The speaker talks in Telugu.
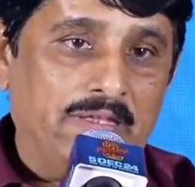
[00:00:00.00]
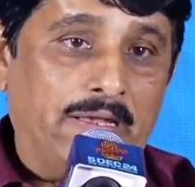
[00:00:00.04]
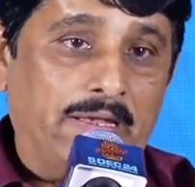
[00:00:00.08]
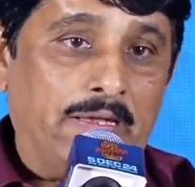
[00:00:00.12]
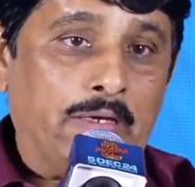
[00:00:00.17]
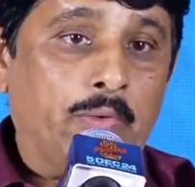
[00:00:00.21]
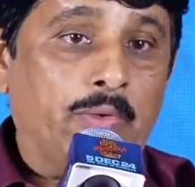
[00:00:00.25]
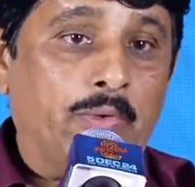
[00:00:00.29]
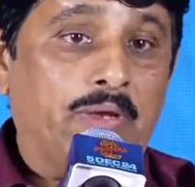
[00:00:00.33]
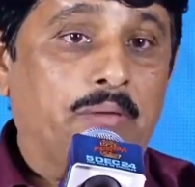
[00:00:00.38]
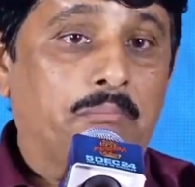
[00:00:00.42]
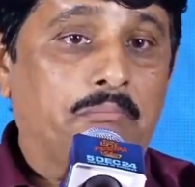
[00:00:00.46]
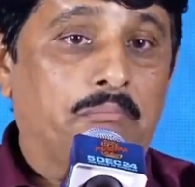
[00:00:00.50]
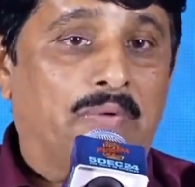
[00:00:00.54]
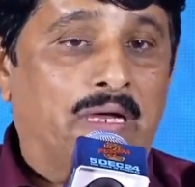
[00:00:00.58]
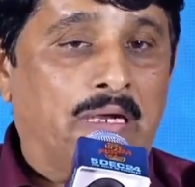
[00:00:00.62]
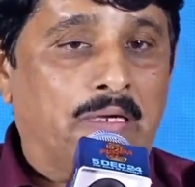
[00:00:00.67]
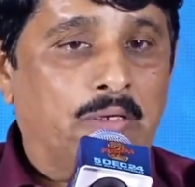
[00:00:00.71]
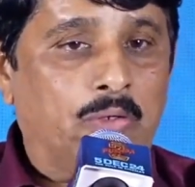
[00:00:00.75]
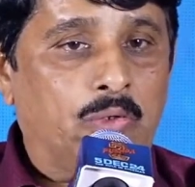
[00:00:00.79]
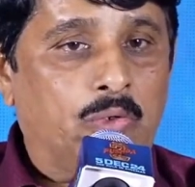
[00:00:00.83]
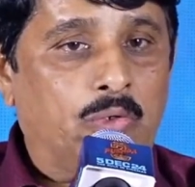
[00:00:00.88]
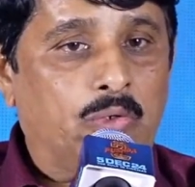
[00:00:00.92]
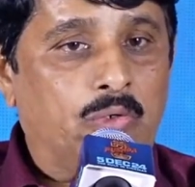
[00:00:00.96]
ఇంక్లూడింగ్
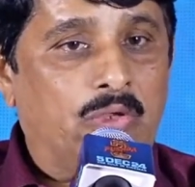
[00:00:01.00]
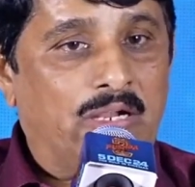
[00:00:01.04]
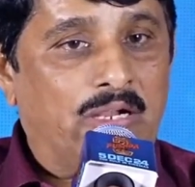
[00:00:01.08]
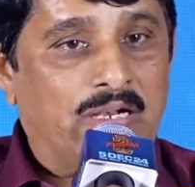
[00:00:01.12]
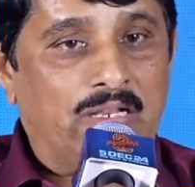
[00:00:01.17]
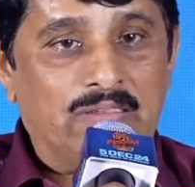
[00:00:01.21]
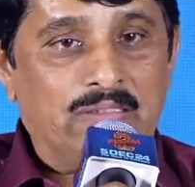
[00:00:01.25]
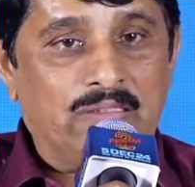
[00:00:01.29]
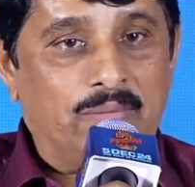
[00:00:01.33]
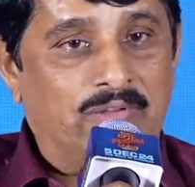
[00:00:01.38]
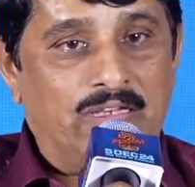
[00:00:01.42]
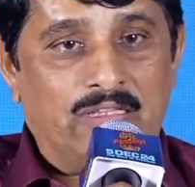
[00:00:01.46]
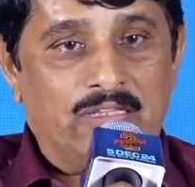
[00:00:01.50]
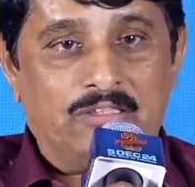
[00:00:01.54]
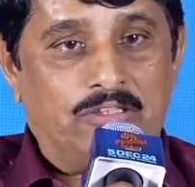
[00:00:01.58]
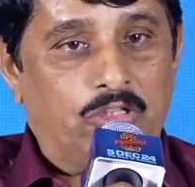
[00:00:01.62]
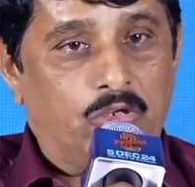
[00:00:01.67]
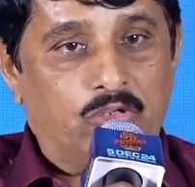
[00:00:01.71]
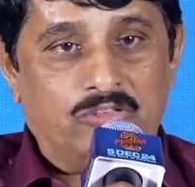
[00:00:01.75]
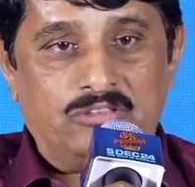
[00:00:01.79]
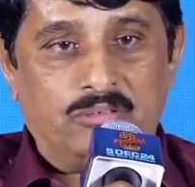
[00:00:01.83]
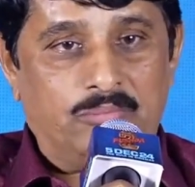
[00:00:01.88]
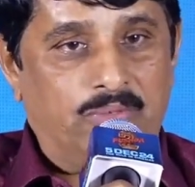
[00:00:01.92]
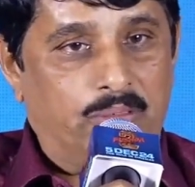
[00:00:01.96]
మంగళూరు అక్కడంతా మనకి
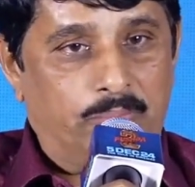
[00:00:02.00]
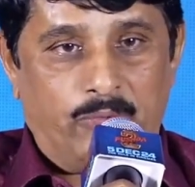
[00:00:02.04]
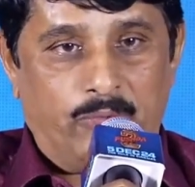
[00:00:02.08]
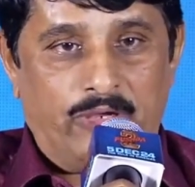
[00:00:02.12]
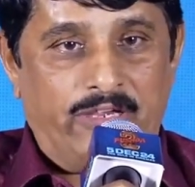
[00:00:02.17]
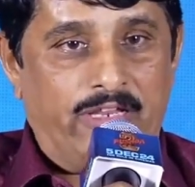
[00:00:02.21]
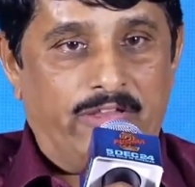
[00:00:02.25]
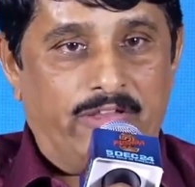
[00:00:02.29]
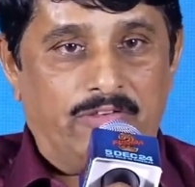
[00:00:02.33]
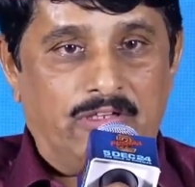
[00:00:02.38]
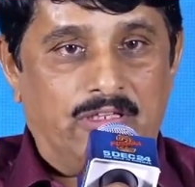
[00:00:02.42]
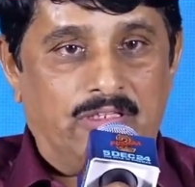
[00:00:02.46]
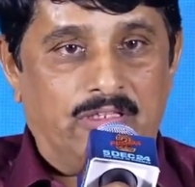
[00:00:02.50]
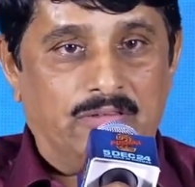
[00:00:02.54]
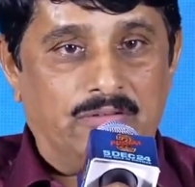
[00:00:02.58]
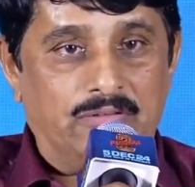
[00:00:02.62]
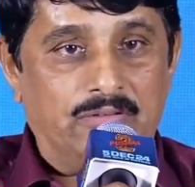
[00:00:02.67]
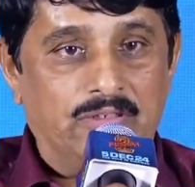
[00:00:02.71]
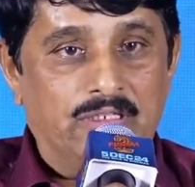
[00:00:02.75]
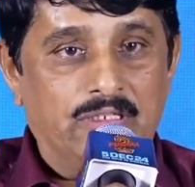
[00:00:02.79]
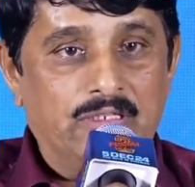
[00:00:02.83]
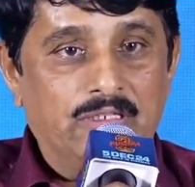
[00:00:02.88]
తెలుగు సినిమాలు పోయిండేవి కాదు